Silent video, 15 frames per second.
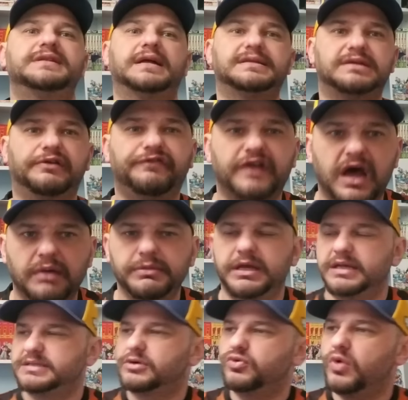stade s'enflamme, il
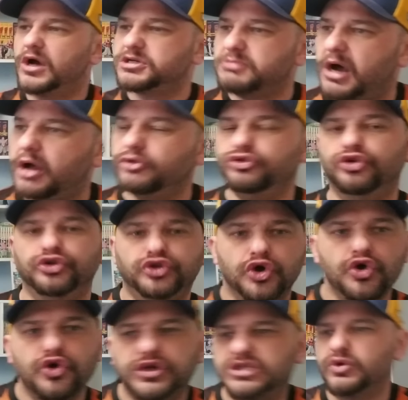y a les encouragements,
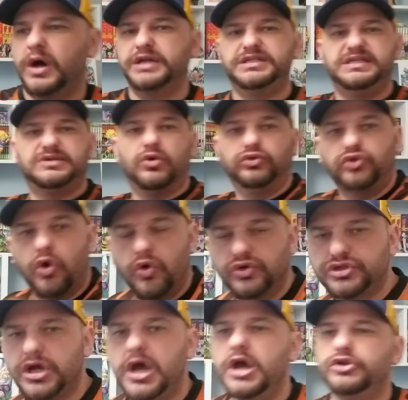2-2, ils sont à 10 contre
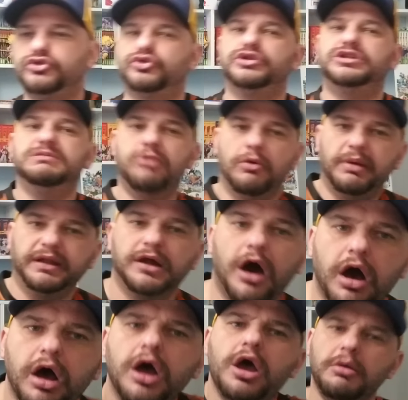11, Tu te dis bon
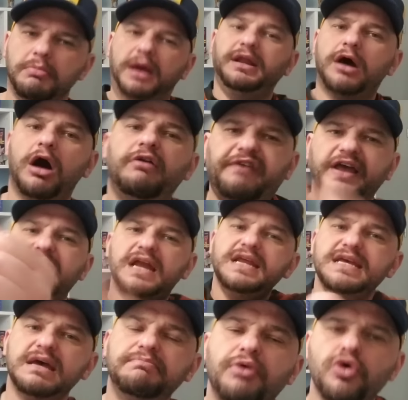maintenant, maintenant on va y
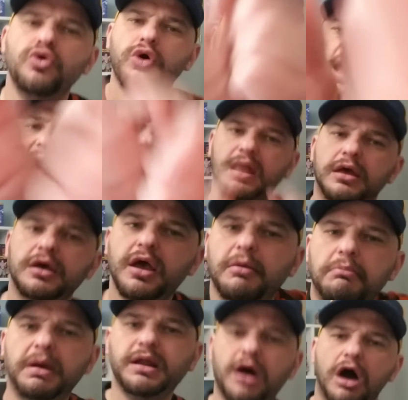aller un peu, hein
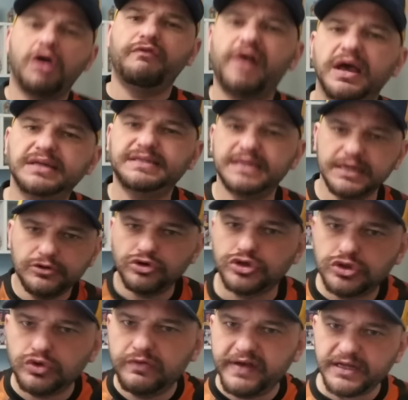Maintenant, on va essayer de le
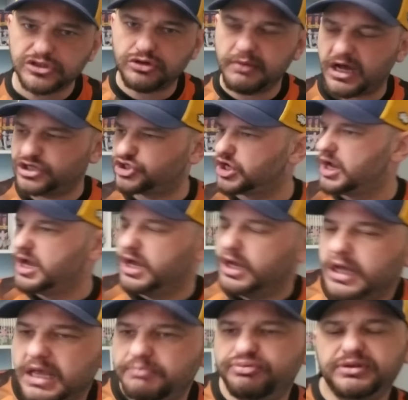soulever ce match.
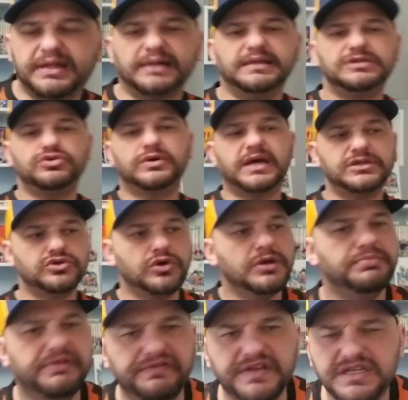Et puis, tu as des occasions.
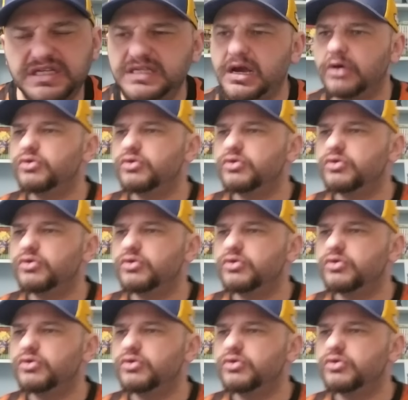Et puis, Vitigna